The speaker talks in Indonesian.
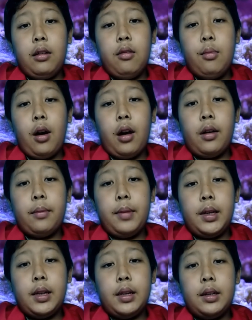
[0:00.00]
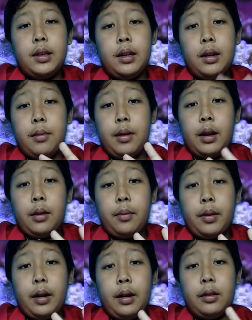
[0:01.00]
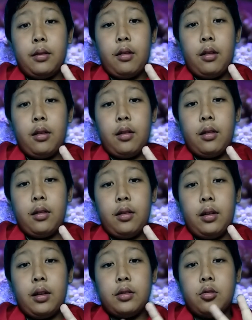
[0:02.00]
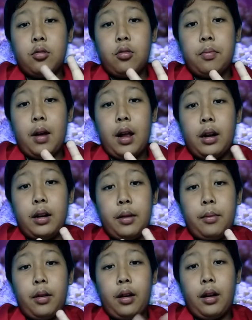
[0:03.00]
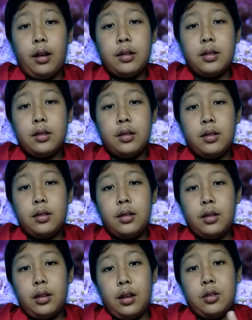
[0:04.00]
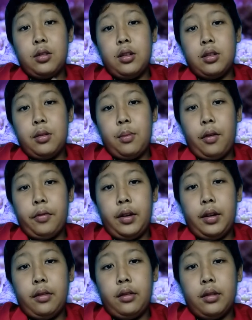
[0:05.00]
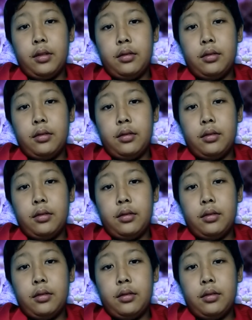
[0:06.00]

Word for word: ini gue bakalan bikin 5 ikan predator yang cukup mahal dan berkelas. Langsung aja simak videonya.